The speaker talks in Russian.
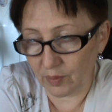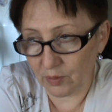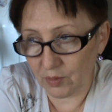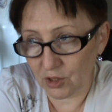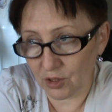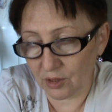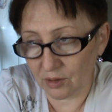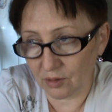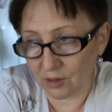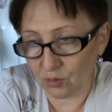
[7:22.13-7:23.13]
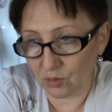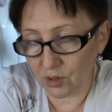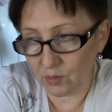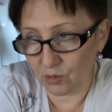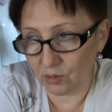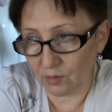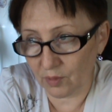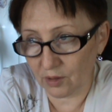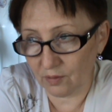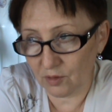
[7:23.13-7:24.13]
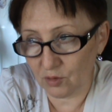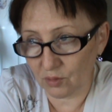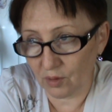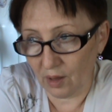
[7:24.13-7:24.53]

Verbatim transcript: подписчики, которые смотрят мои видео,